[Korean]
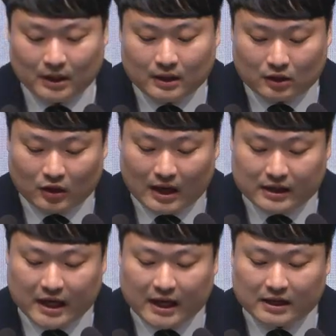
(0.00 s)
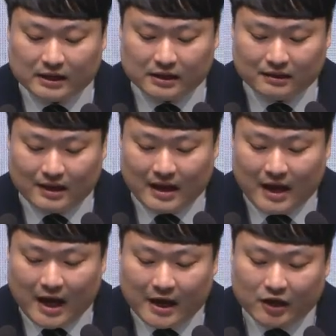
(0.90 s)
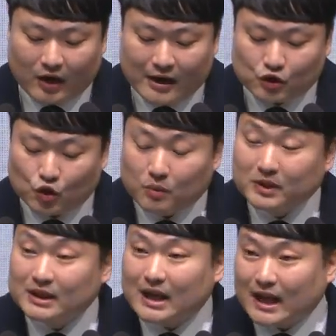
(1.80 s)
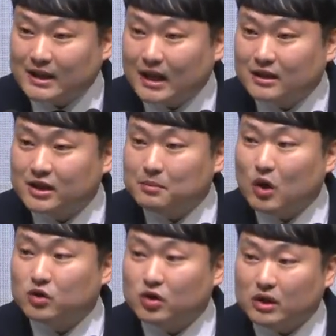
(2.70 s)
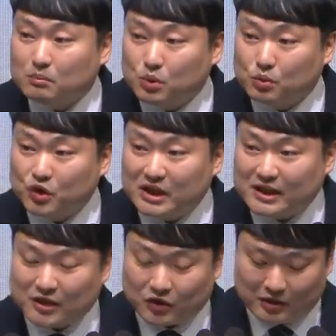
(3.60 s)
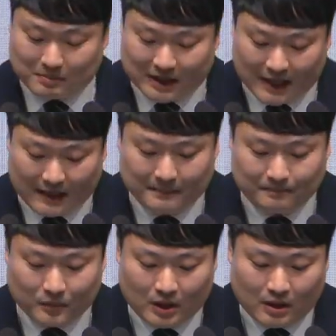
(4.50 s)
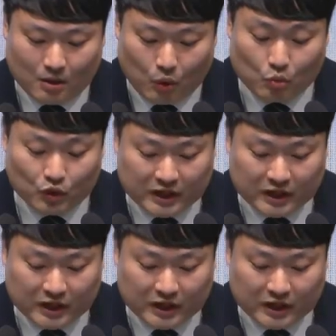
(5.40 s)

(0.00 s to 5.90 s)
그러나 그에게는 해결할 수 없는 가장 치명적인 부분이 있었습니다. 본문